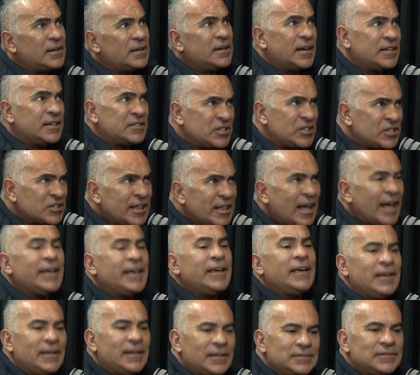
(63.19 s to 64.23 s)
A gente está
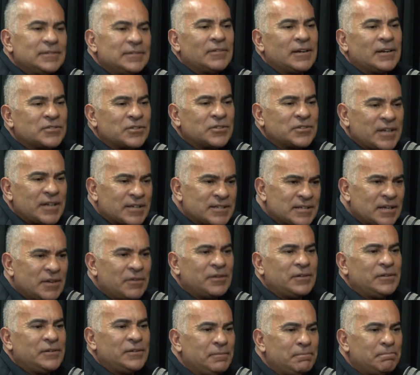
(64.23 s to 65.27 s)
aí com a associação
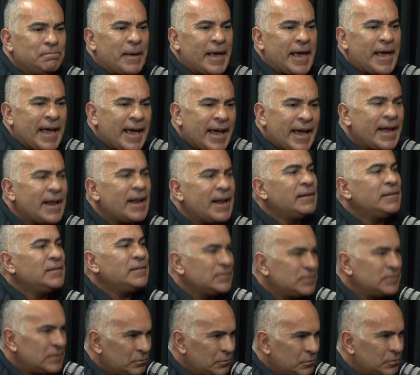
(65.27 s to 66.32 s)
Sim. em pé,
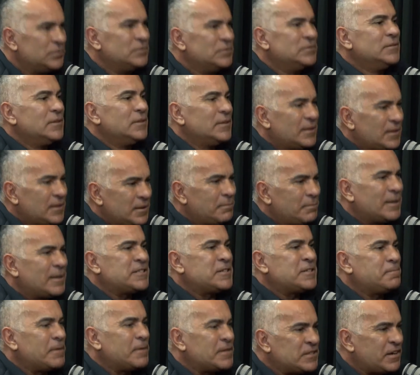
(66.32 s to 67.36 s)
estamos
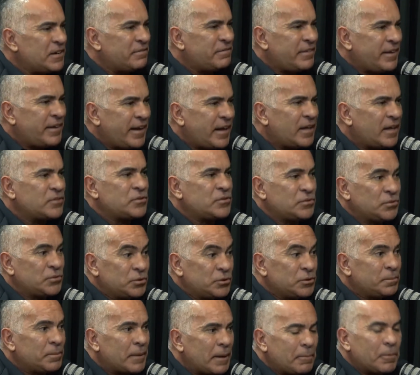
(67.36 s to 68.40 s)
participando de eventos,
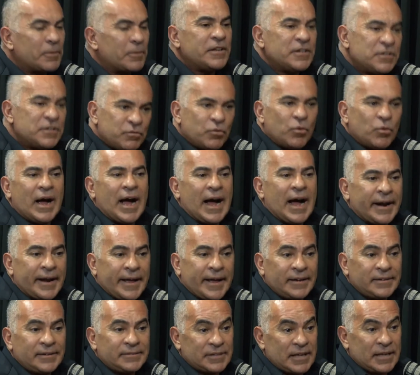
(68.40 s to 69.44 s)
tudo, para poder divulgar,
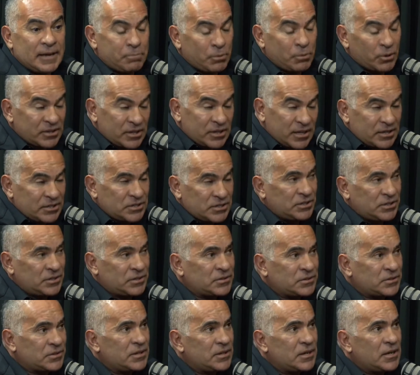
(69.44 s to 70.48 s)
né? É importante
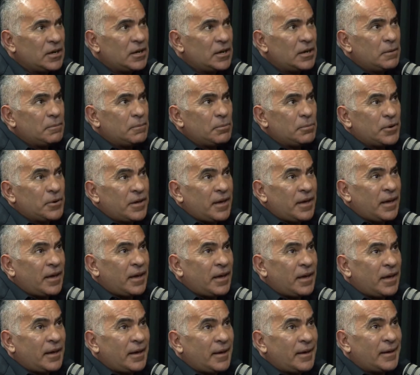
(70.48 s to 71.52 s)
isso. Sim, sem
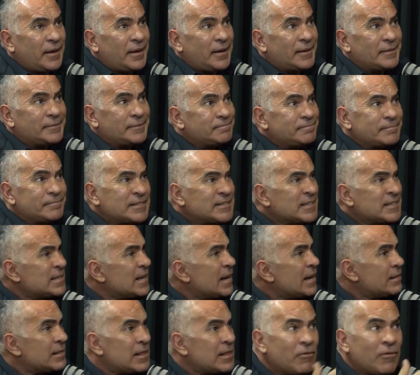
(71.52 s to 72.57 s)
Porque dúvida. às vezes
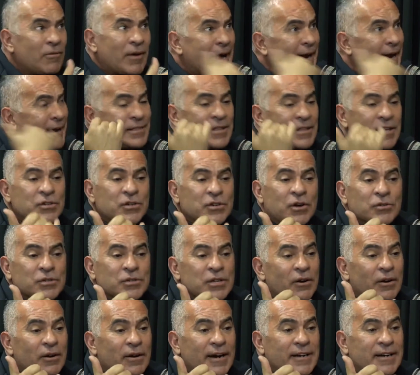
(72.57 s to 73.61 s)
ele tem um cara que tem só um
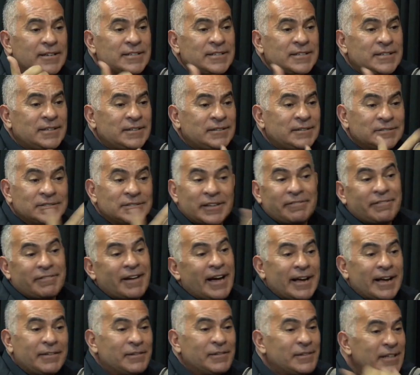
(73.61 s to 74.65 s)
celularzinho, você
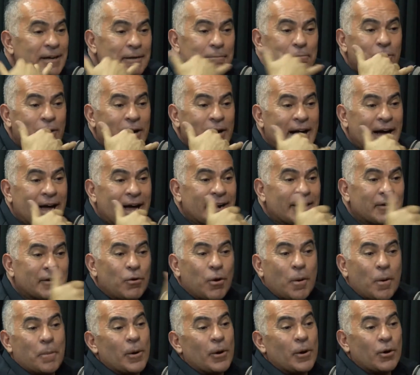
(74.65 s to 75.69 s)
vai, liga para o cara,
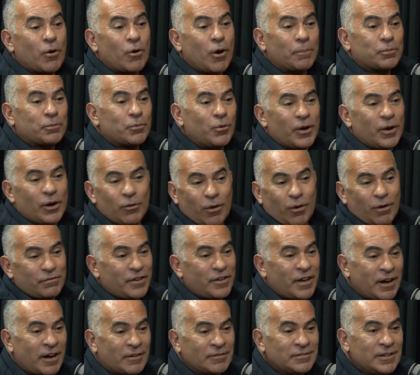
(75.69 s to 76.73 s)
compra o helicóptero com ele, o
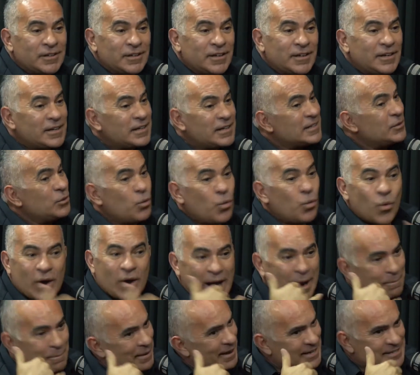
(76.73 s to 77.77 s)
avião,
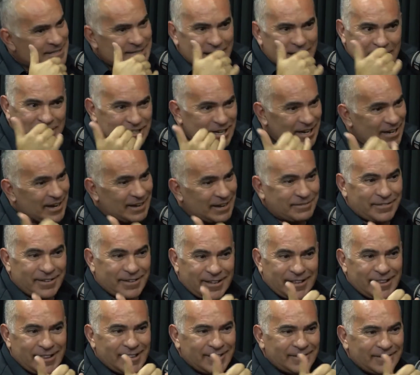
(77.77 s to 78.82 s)
nunca mais você acha ele na
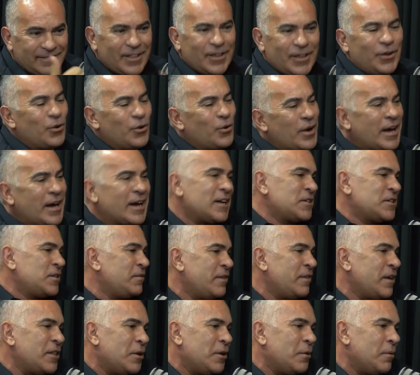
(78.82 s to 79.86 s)
vida, e o cara te
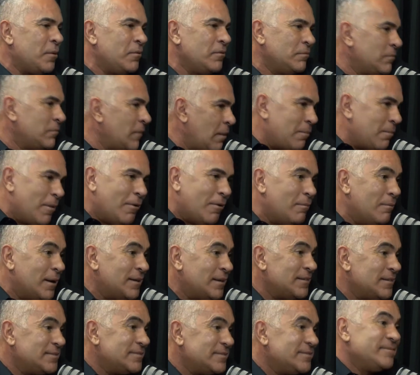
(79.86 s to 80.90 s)
vendeu uma bomba.
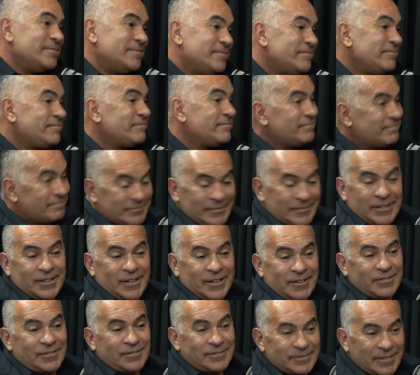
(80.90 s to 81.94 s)

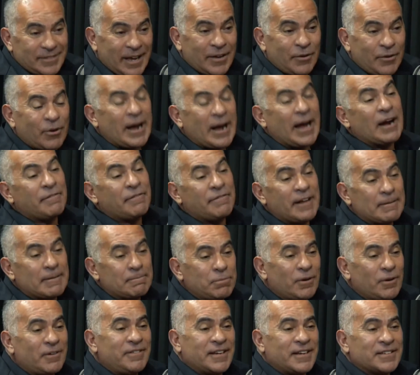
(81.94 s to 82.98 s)
Entendeu? Tá aí é. o cara fala,
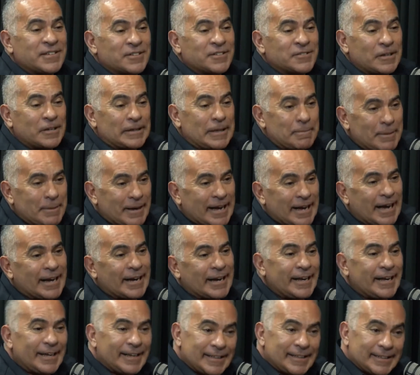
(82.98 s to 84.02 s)
pô, aviação só tem picareta.